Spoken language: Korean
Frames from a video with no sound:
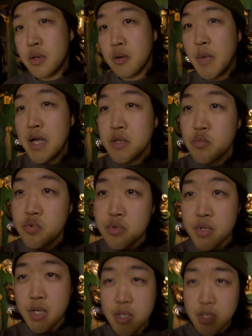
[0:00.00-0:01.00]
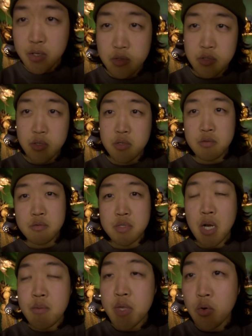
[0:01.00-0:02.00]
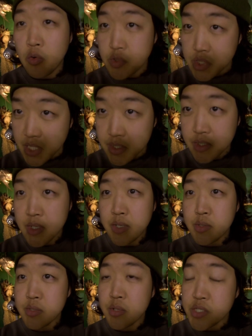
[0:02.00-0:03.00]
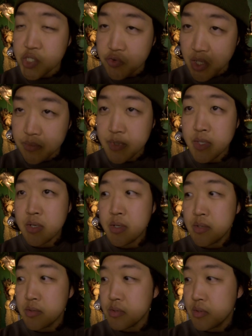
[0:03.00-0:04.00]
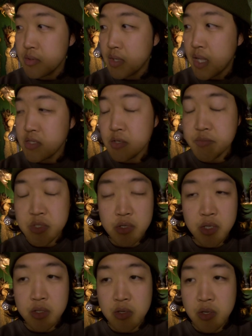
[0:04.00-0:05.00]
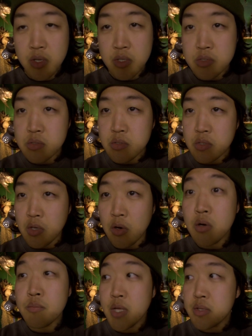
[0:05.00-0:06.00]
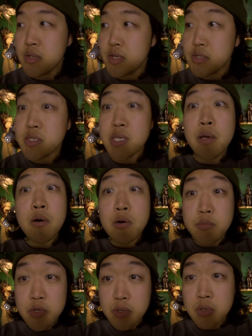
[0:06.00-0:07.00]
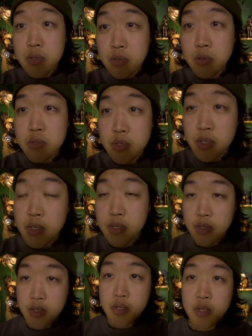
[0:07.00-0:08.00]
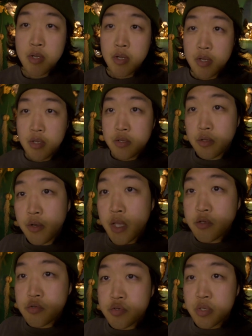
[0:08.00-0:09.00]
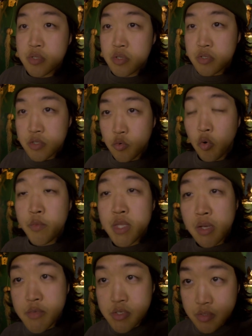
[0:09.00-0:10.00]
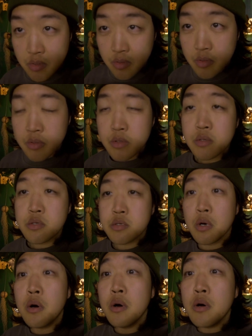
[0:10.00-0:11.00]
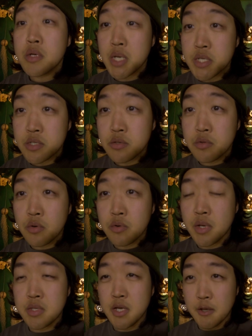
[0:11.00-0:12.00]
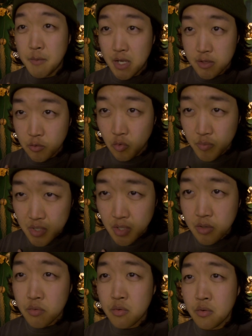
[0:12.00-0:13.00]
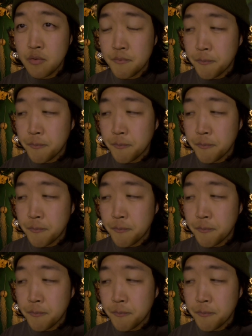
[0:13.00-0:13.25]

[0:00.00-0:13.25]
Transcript: 많은 분들에게 어떤 삶의 고찰이나 성취감이나 어떤 간접적인 경험이 아니라 체험을 어떻게 더 해줄 수 있을지 고민하면서 저 자신도 굉장히 많이 고민하고